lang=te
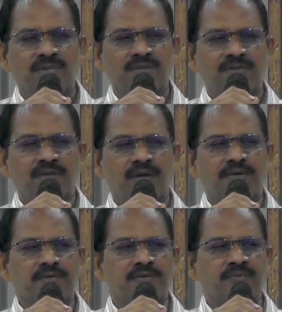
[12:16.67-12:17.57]

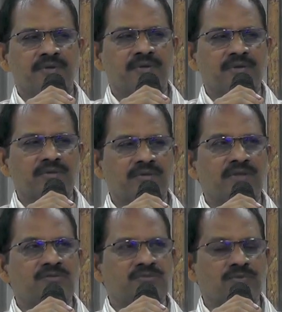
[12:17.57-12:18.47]
తాడో పేడో
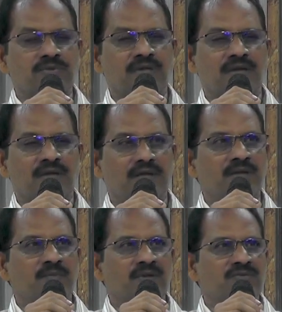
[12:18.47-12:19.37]
తేల్చుకుంటాను అనే
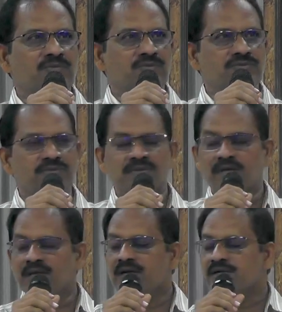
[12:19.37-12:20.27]
మనసు వచ్చి
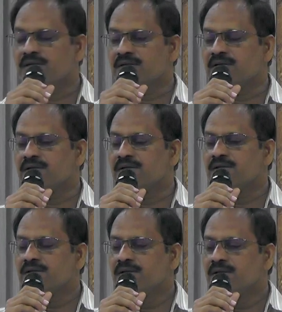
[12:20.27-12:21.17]
అలాంటి
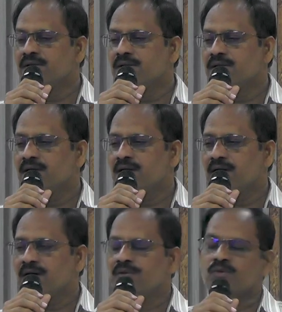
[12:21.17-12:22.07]

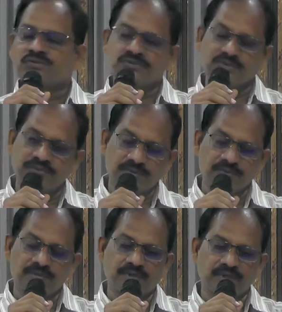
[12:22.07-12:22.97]
ఆలోచనతో
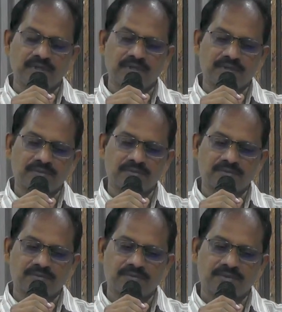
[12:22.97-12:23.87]
ఉండి
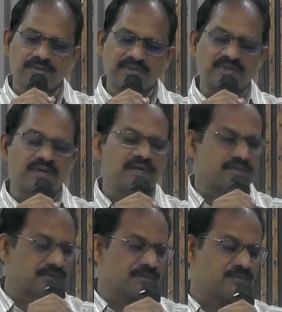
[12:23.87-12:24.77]
ఇంటికాడు
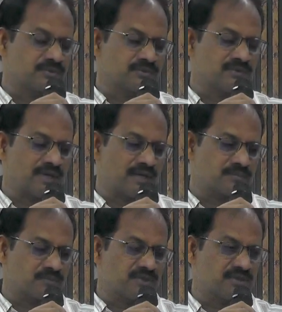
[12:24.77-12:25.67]
ఉన్నప్పుడు
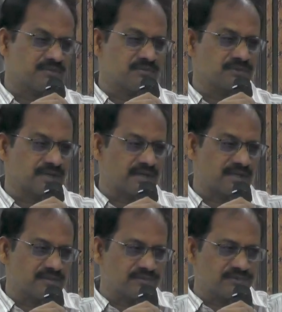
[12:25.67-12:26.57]
ఆత్మదేవుడు
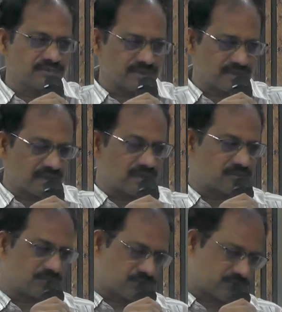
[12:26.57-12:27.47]
గ్యాలం వేసి ఇక్కడ
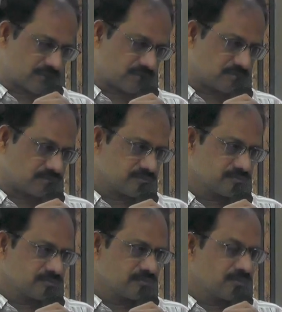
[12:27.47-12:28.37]
లాక్కొచ్చాడు
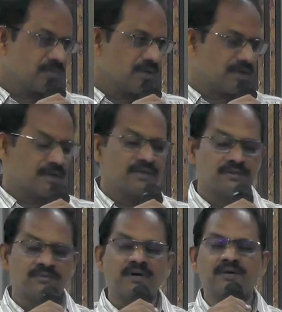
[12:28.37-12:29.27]
అలాంటి
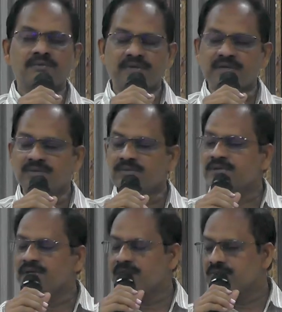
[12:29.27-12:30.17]
వారు ఇక్కడ
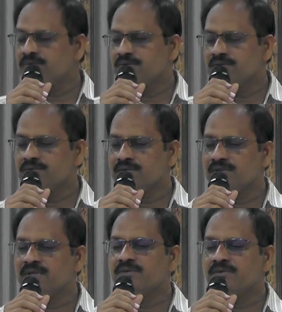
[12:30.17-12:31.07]
ఉన్నారు
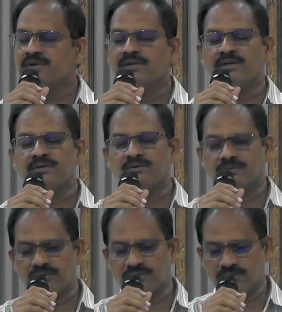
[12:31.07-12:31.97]
లేరు అంటే కుదరదు